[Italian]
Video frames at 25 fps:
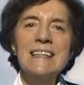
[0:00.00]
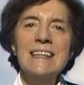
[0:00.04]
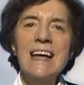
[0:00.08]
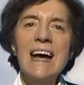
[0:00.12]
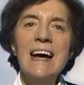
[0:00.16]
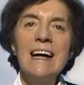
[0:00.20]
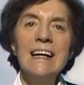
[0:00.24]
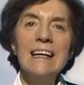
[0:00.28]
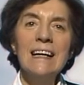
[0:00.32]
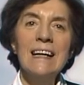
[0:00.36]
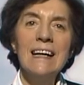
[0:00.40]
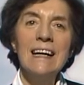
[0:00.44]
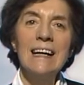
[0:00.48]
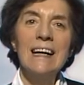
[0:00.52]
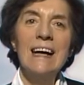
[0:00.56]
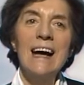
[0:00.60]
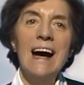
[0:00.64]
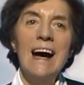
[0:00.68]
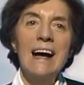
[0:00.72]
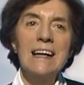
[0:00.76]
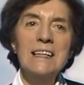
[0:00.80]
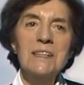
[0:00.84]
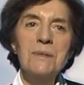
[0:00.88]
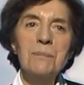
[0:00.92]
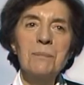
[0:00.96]
San
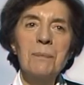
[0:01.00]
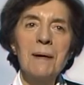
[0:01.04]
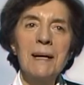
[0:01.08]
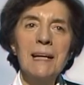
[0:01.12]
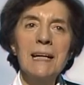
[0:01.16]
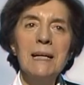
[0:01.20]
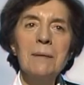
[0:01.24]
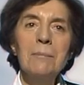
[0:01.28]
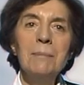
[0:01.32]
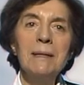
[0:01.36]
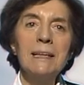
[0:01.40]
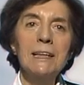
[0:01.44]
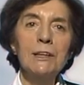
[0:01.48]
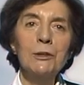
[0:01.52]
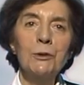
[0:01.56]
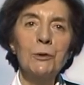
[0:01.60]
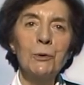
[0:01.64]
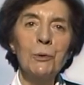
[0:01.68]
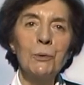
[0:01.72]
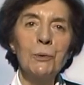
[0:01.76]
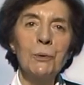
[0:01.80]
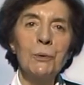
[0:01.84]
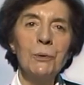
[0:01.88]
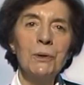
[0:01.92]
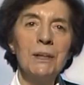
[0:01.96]
Gaspare
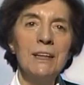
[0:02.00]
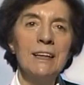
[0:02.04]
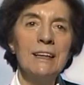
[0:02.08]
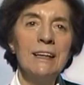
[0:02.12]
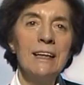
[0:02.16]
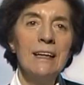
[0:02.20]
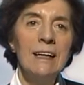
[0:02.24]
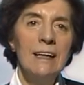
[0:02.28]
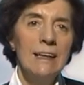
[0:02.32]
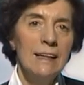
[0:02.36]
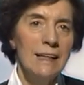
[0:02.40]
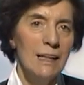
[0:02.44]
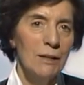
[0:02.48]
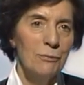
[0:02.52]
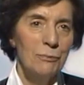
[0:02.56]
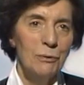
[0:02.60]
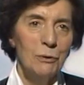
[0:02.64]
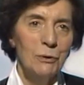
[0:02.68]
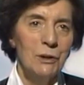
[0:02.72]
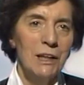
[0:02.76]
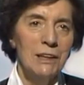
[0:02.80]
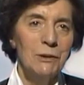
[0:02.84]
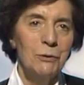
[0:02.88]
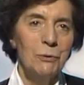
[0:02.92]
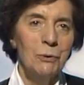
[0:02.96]
Bertoni, il
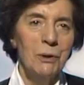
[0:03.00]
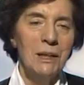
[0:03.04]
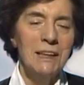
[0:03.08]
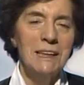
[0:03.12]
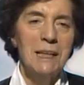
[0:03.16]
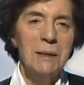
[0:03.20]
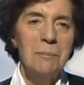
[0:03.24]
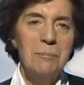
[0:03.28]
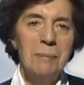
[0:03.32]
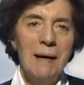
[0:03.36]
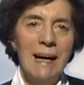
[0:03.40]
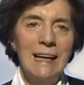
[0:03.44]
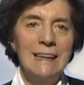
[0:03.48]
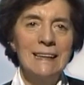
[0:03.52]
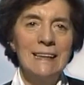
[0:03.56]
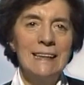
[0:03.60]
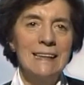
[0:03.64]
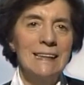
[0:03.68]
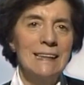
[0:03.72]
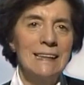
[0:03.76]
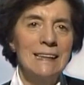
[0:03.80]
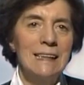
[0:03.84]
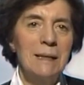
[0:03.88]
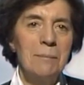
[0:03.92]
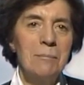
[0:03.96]
fondatore dei
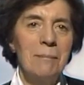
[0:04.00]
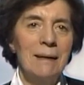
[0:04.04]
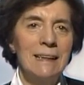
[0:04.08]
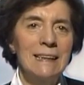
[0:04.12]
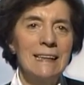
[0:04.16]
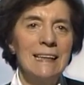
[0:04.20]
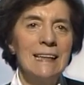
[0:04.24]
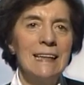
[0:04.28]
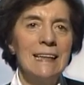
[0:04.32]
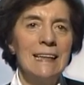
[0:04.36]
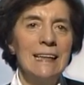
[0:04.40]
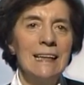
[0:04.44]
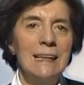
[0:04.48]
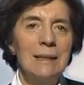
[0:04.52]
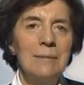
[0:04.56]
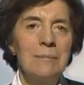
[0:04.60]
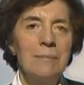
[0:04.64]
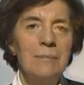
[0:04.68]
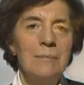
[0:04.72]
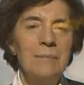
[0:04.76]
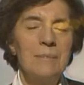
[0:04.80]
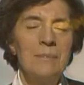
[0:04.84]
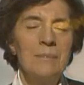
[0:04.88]
padri stimmatini.